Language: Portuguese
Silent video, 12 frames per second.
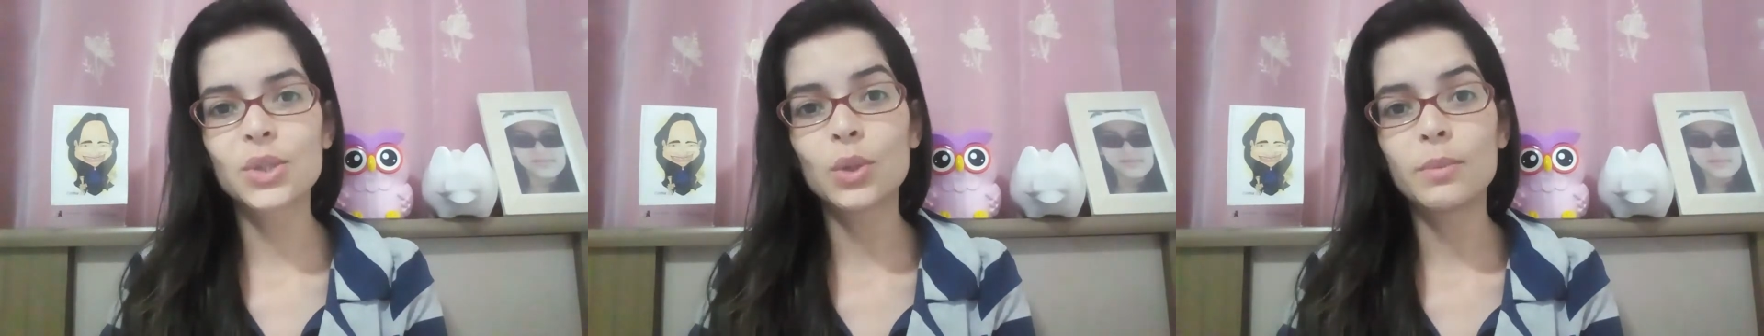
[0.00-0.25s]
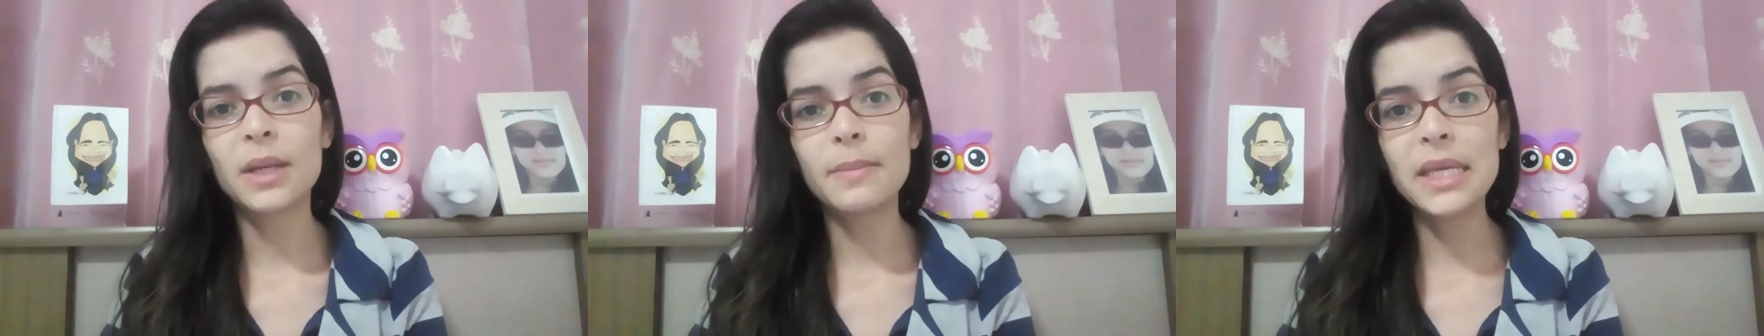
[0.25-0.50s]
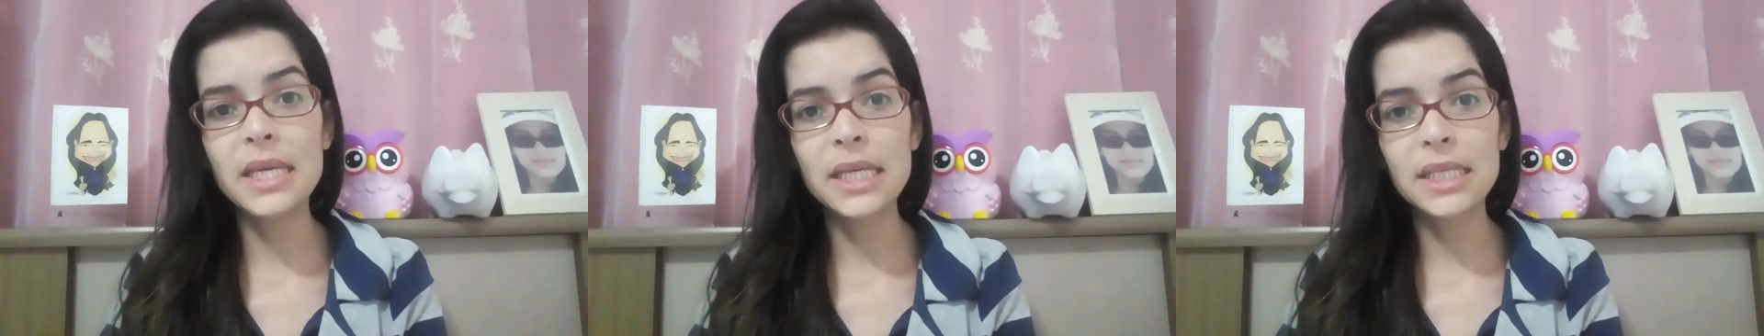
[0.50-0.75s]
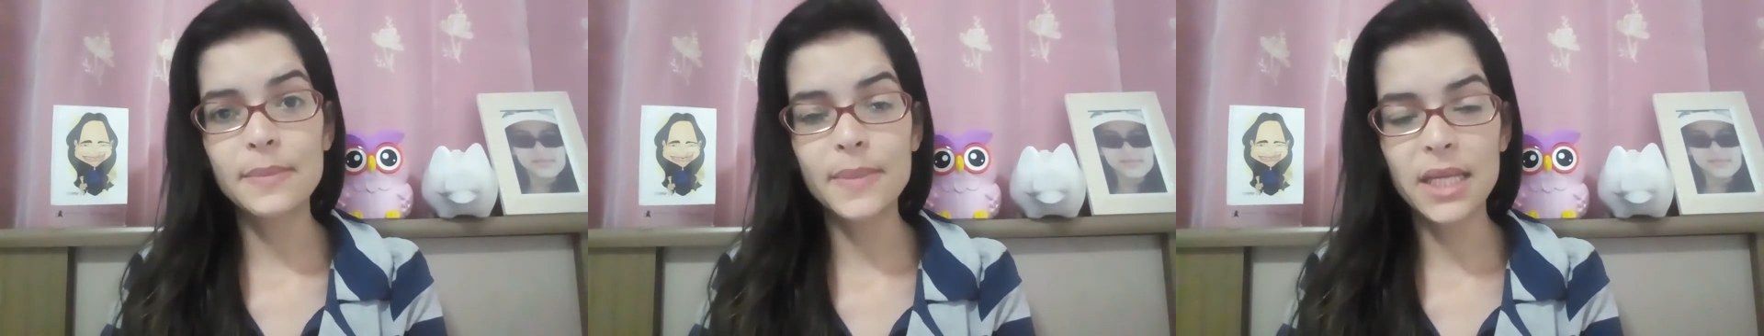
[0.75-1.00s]
sobre a minha
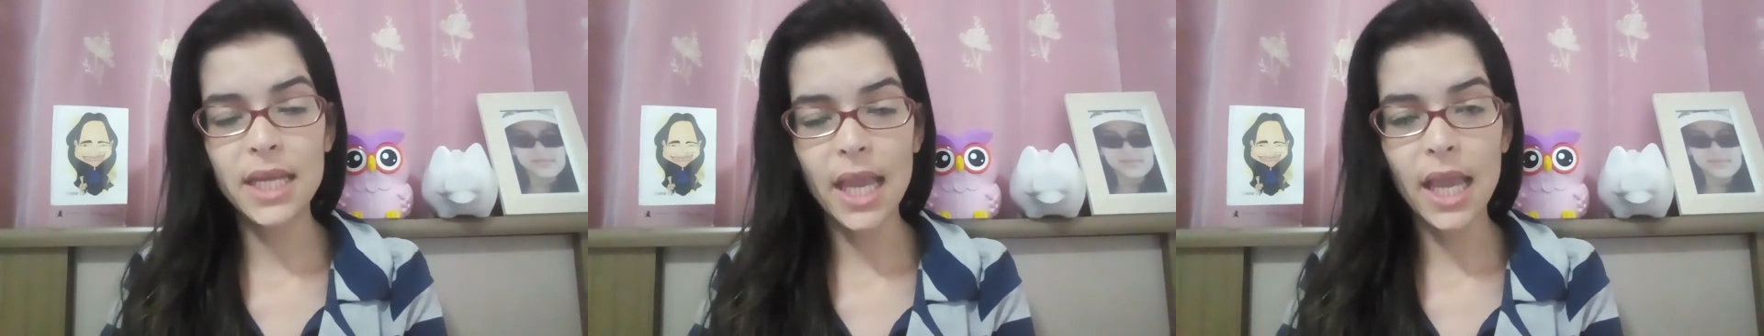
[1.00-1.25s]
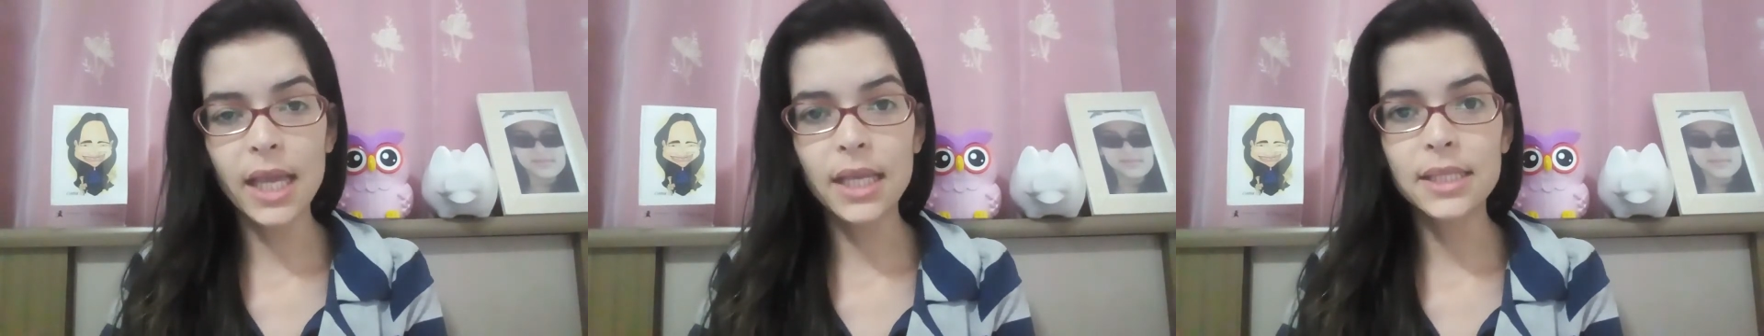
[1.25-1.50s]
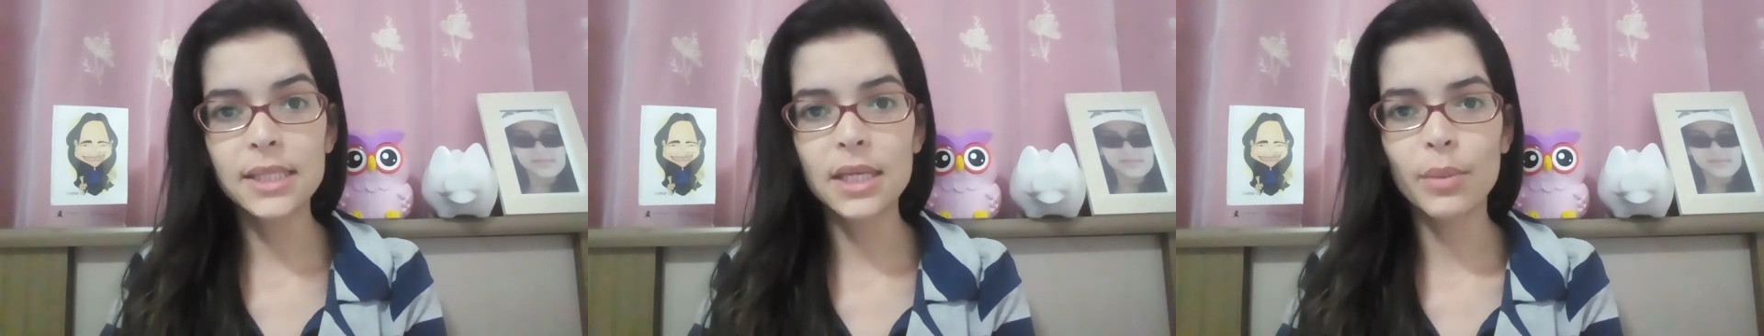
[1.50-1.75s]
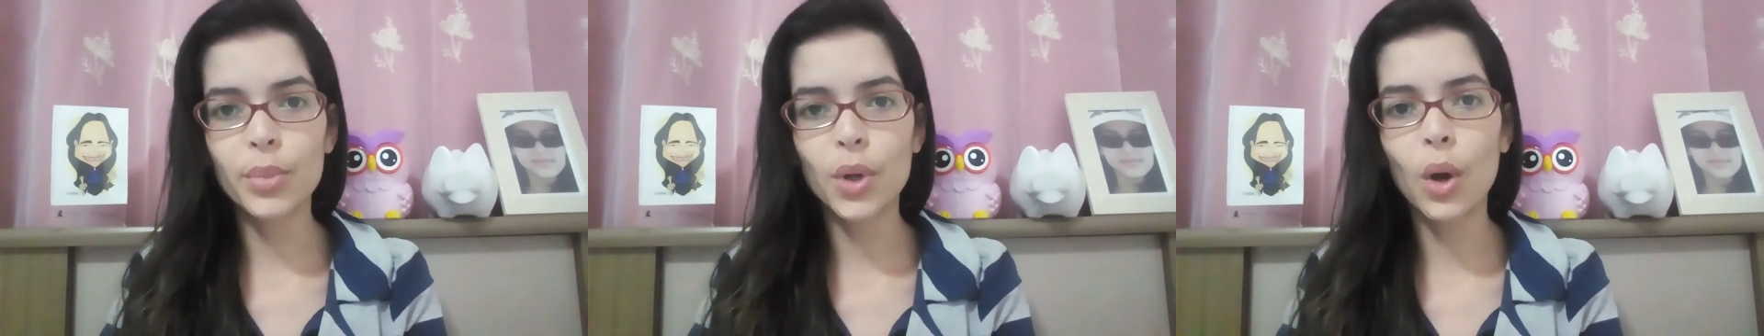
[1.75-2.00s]

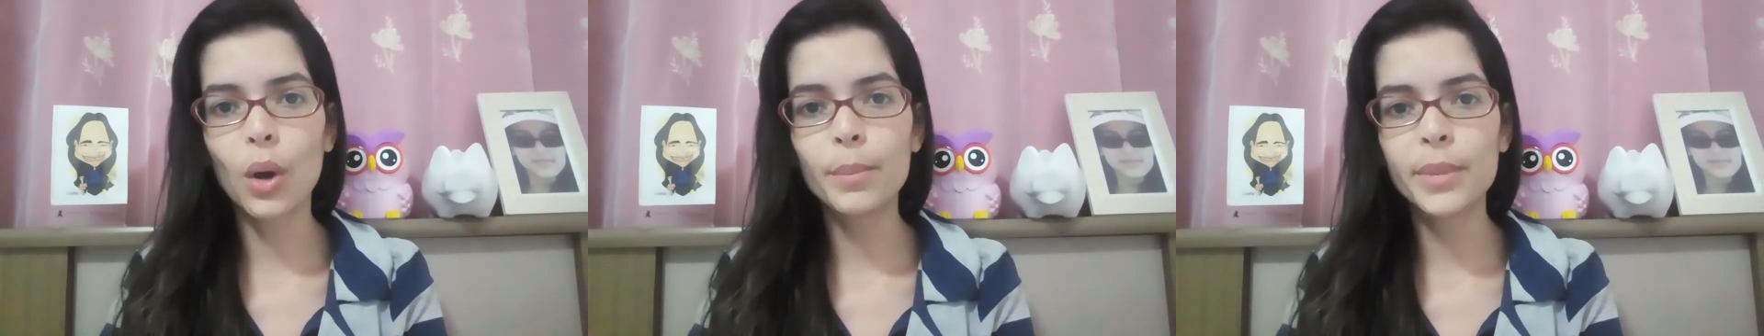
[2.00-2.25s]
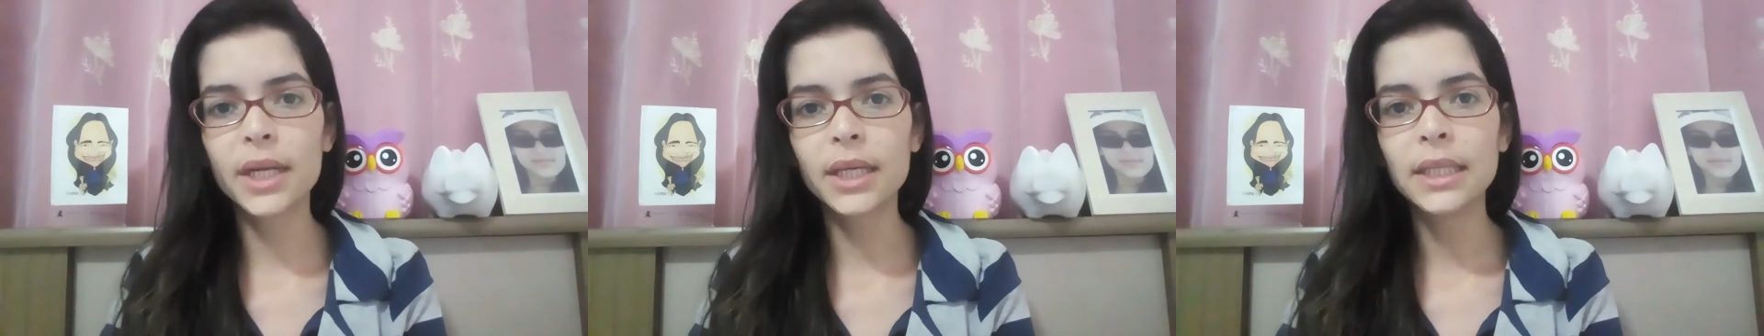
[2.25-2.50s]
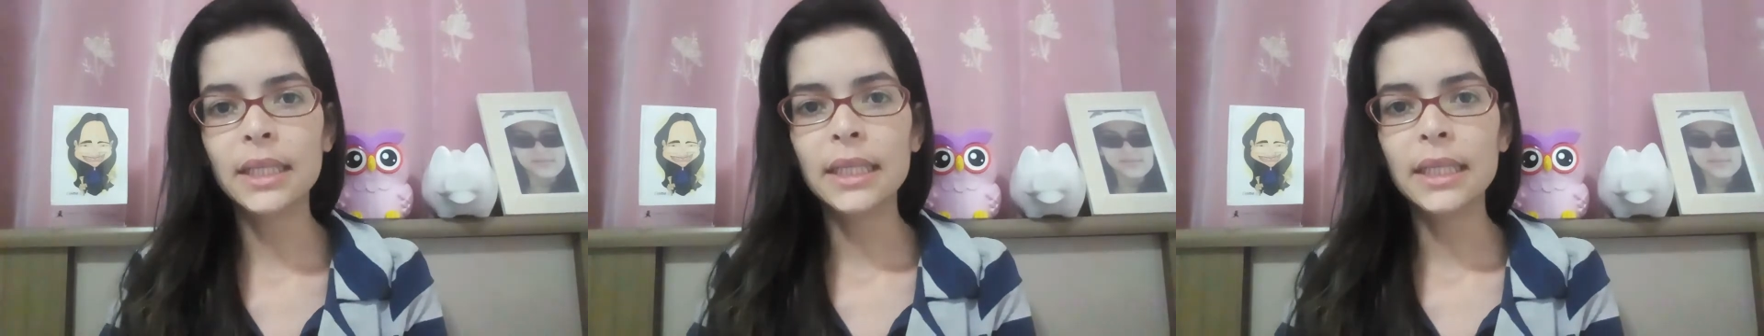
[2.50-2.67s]
experiência própria.